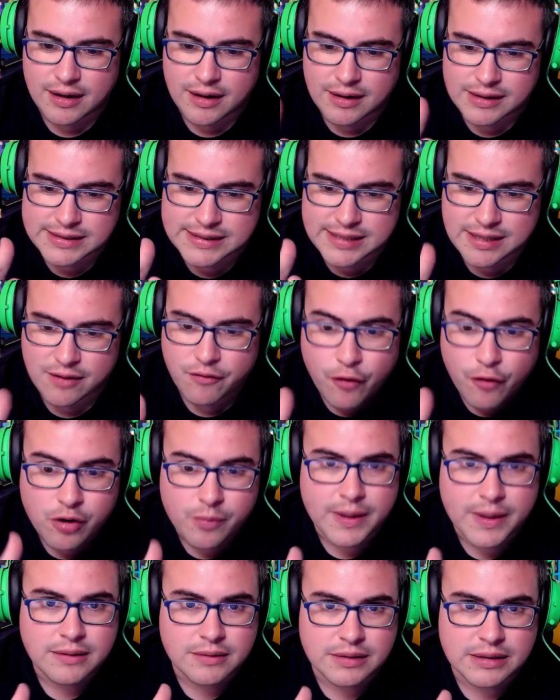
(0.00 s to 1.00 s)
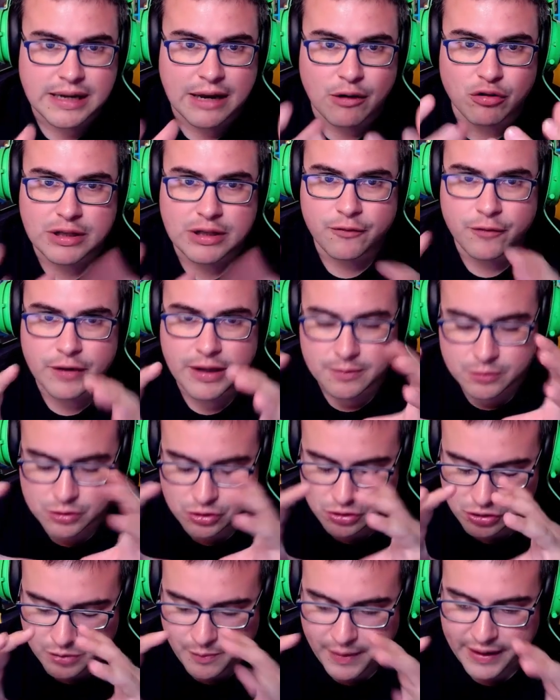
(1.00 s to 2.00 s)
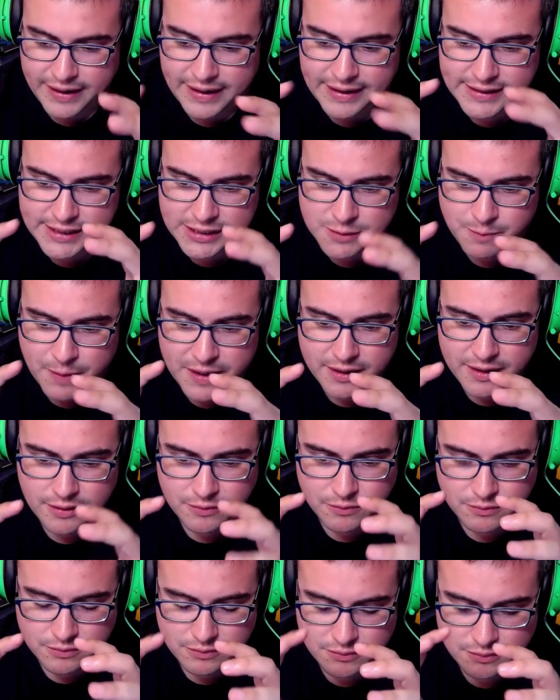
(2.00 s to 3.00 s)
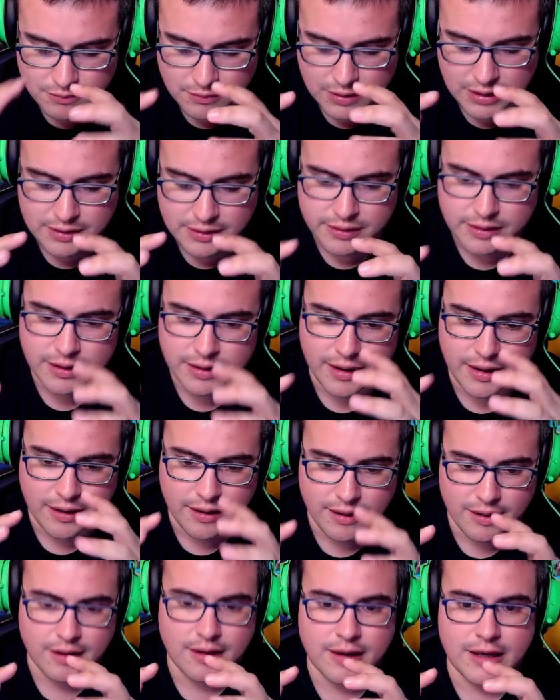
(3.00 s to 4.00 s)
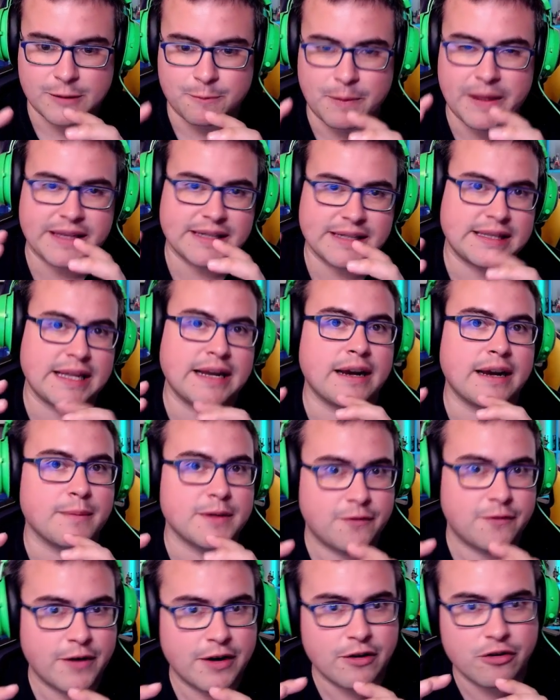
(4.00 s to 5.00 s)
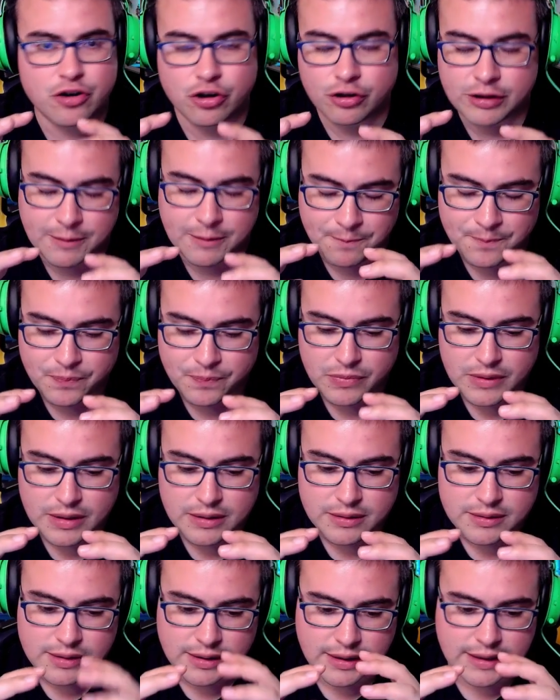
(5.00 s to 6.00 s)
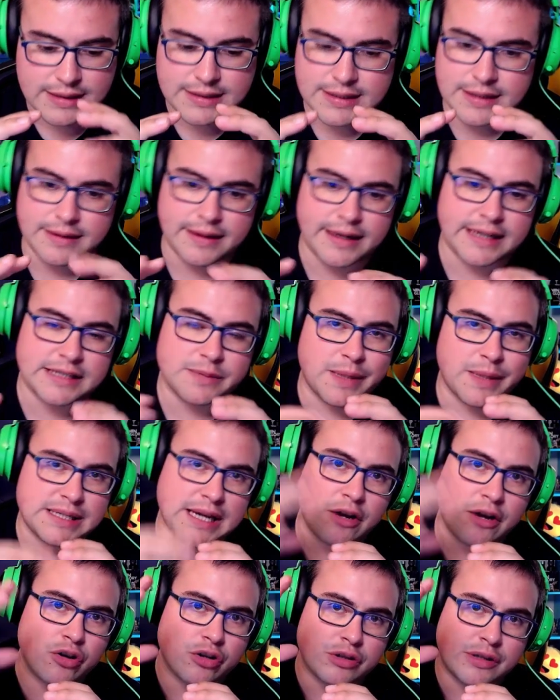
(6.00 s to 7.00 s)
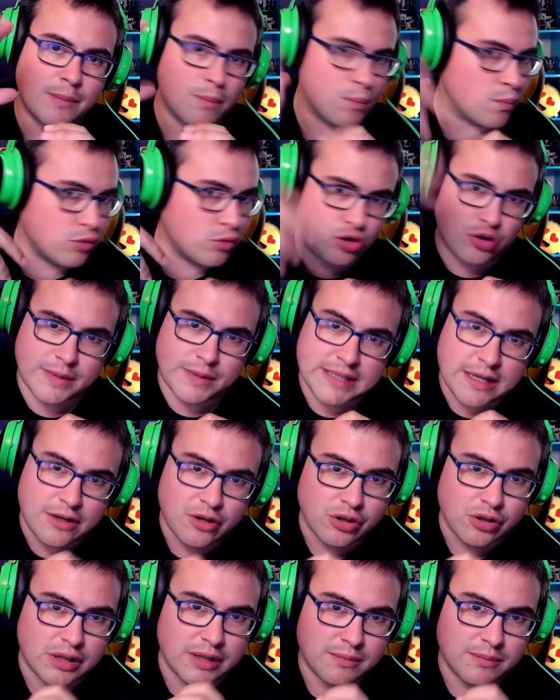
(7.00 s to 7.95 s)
se forma la gota fría, pues os imagináis España, ¿vale? Eh, España está en el hemisferio norte, y si tiras más al norte, mucho más al norte,